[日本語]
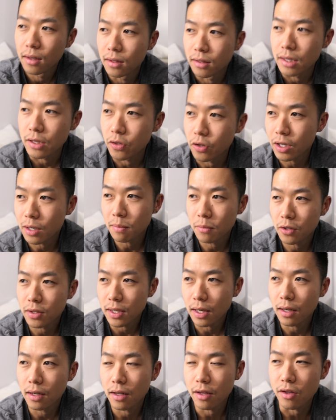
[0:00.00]
でそれも
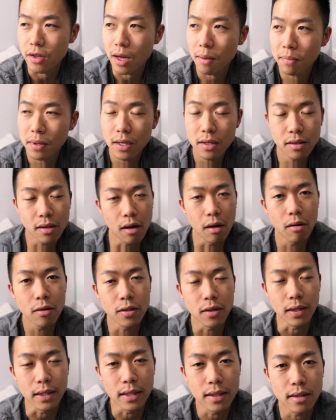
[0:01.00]
さ Japanese
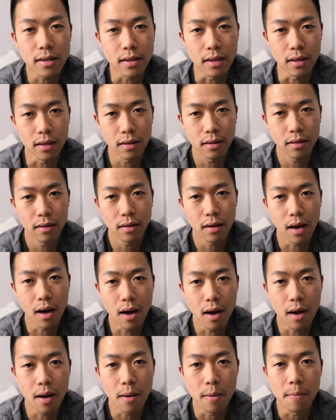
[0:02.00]
girls are easy、
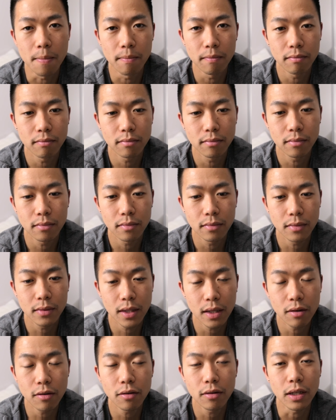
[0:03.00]
uh, っ
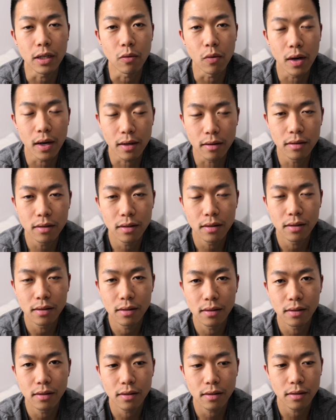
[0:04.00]
ていう風に言われる
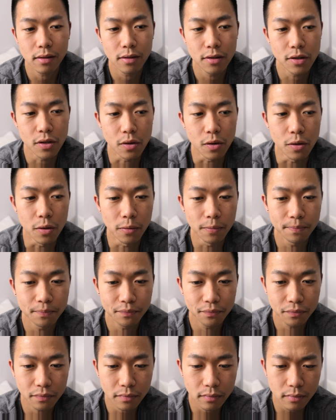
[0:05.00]
そ
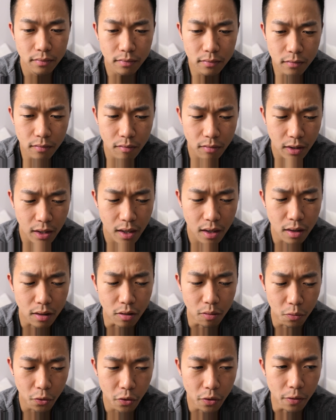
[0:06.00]
うけれ
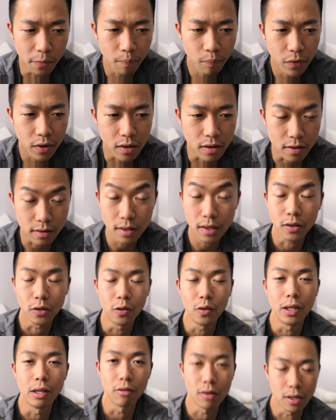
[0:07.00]
ども実際
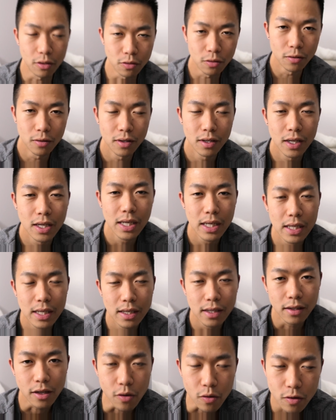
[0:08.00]
どうなのかと
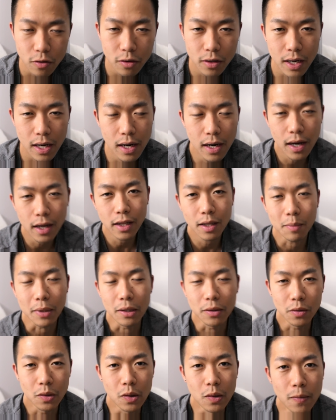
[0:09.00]
よく考えてみ
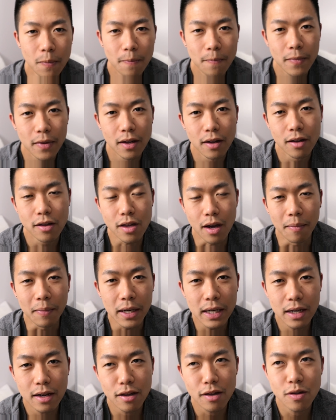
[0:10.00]
るとじゃあ
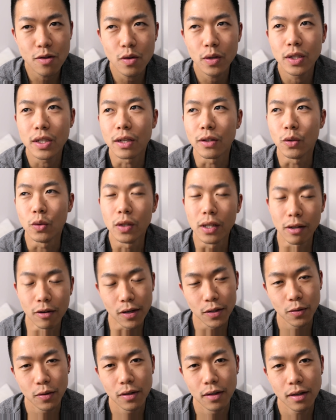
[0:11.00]
アメリカ人女性はどうなの
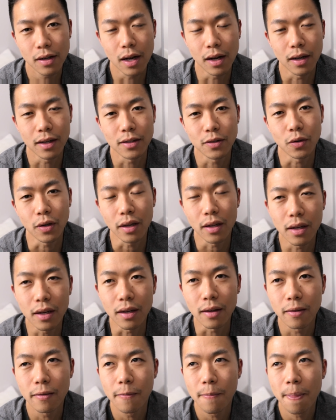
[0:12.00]
かと考えた時
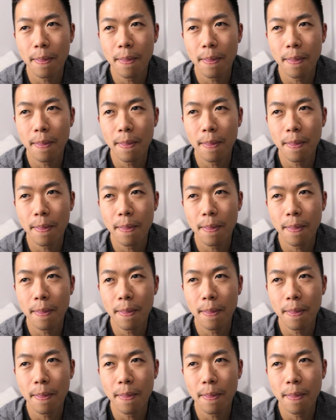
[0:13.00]
に